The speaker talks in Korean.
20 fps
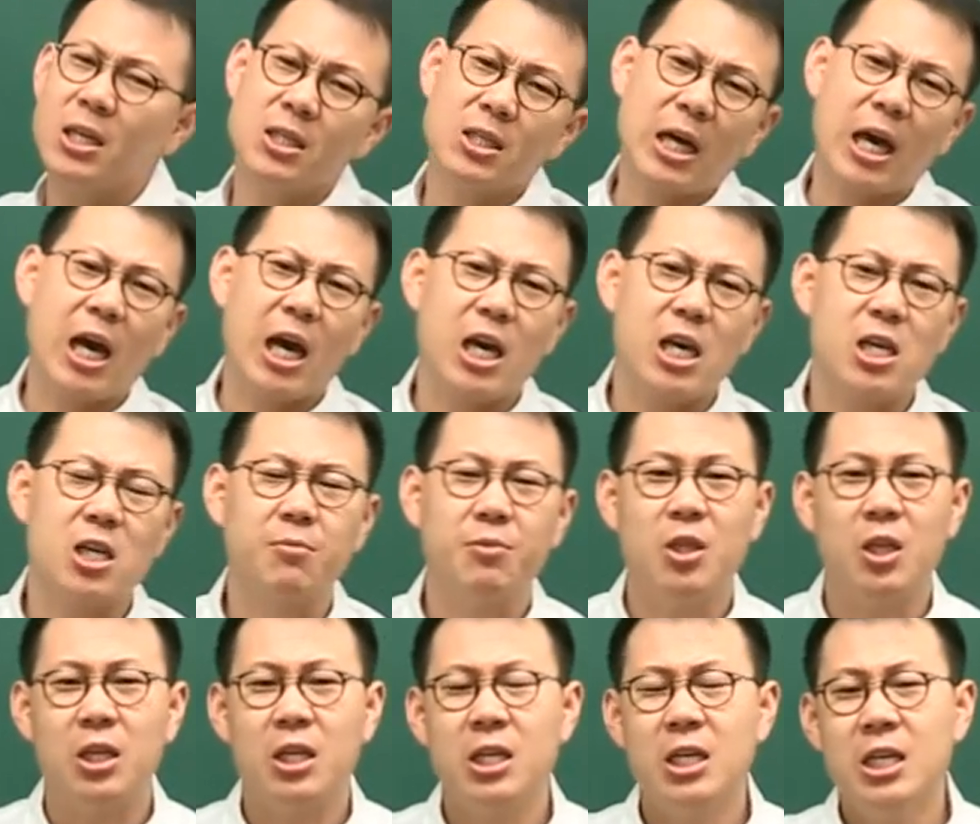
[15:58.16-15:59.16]
자
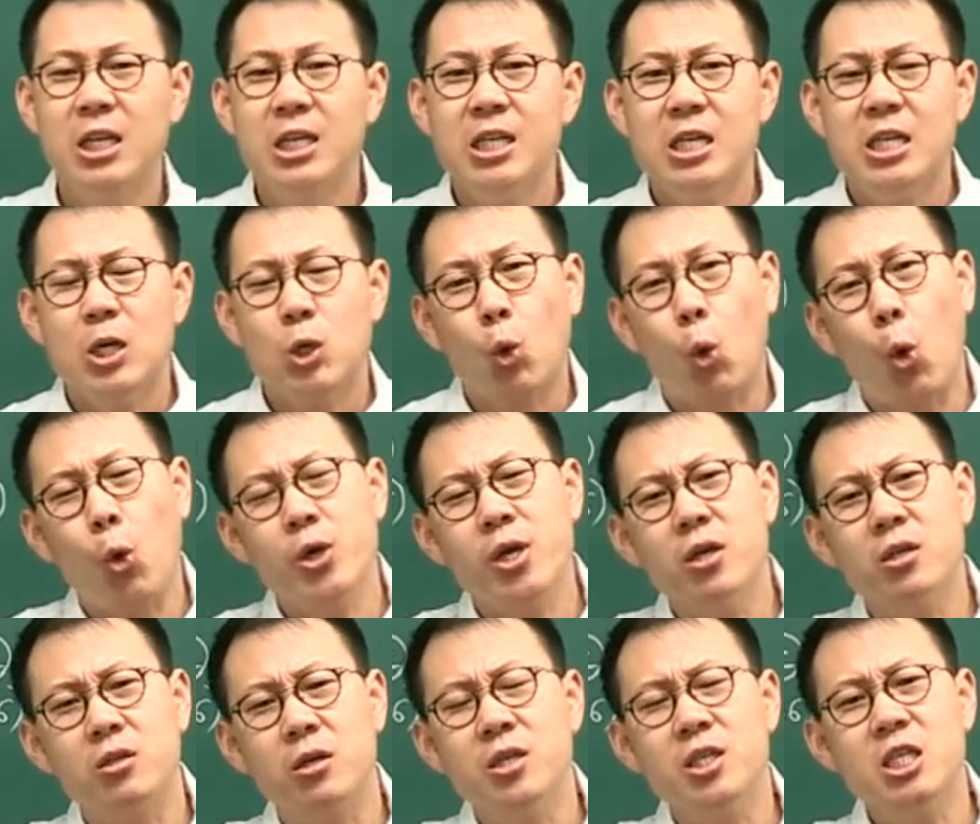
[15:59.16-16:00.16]
여러분
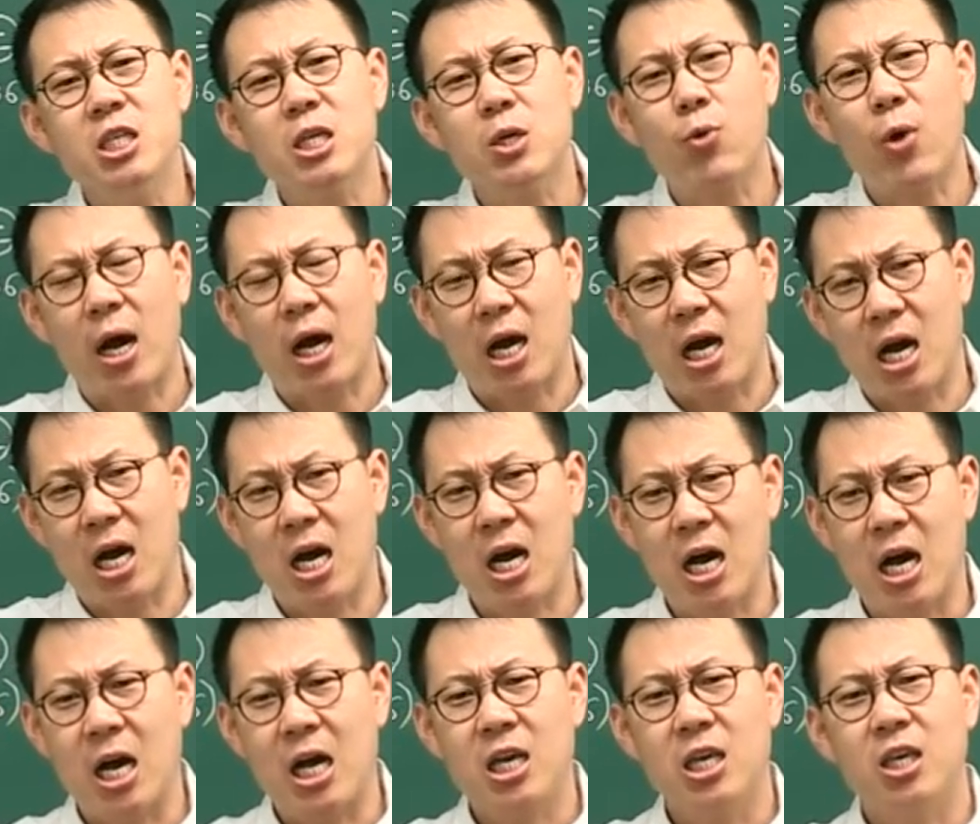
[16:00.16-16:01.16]
고려
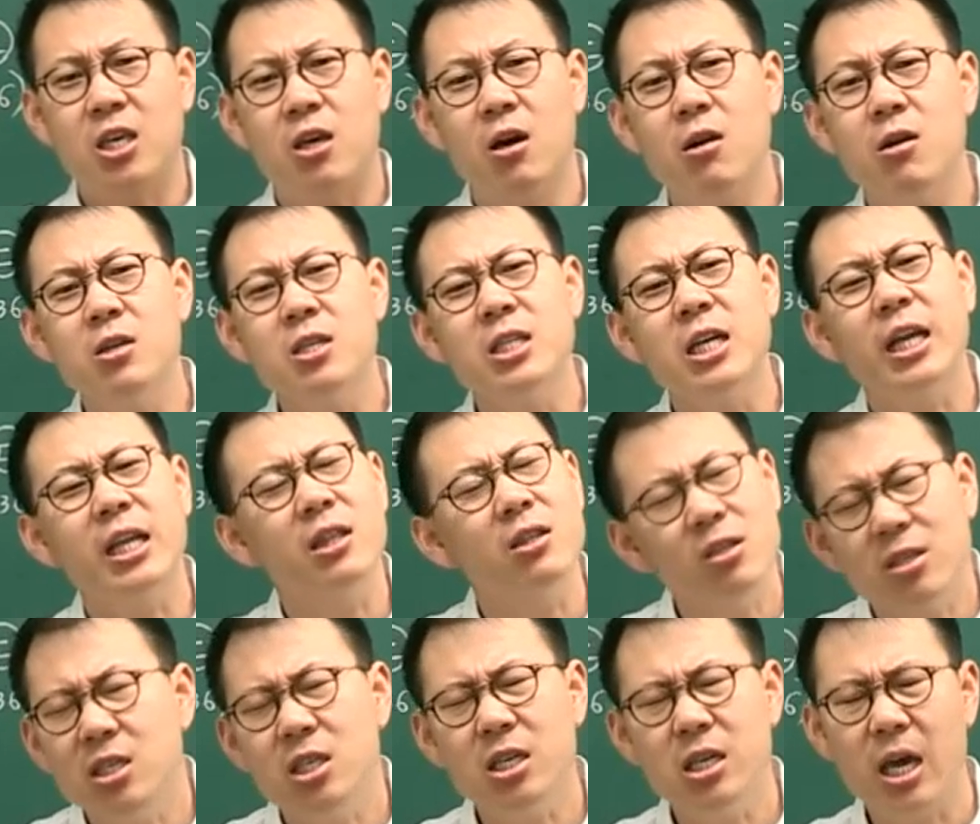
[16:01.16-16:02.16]
전시과가 경찰의
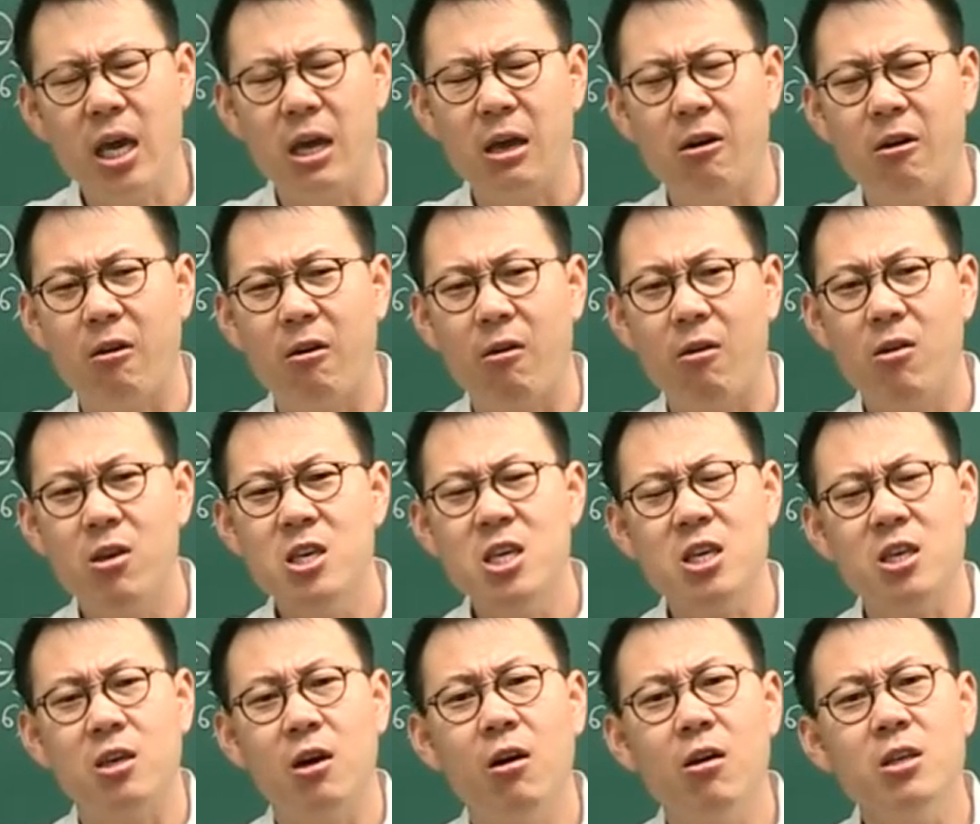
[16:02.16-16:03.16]
특징이에요.
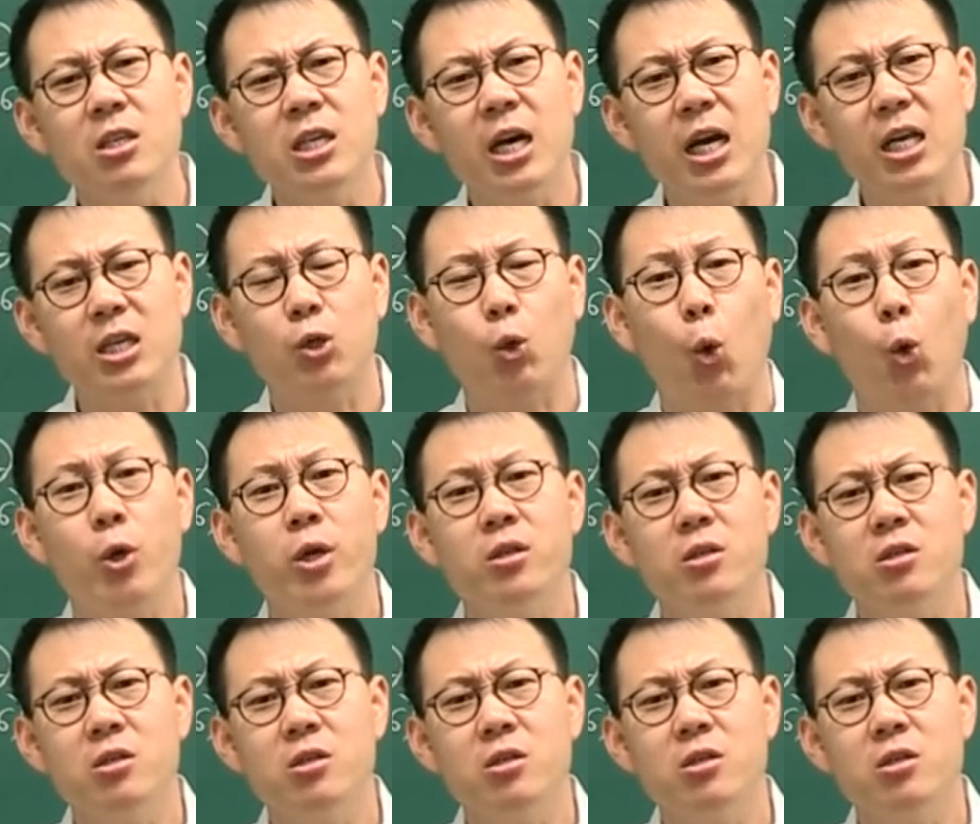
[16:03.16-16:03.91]
이 경찰에서 고려